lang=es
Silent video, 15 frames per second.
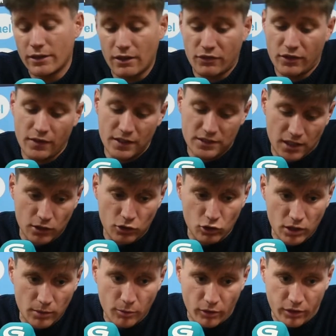defiendes tanto
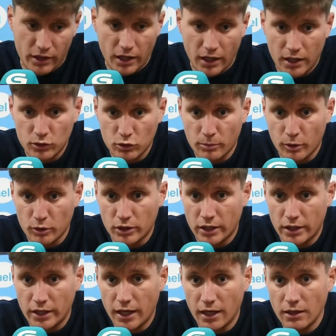tiempo cerca de tu
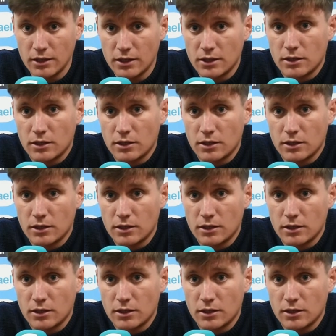portería,